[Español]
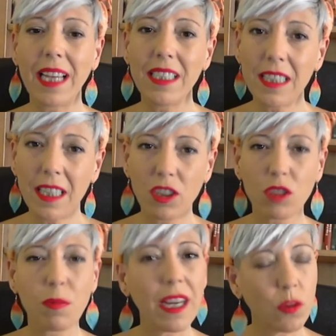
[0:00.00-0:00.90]
que ahí sí que
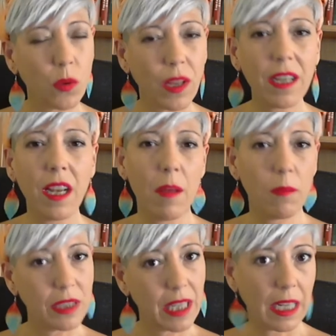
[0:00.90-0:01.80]
nos va a ayudar pues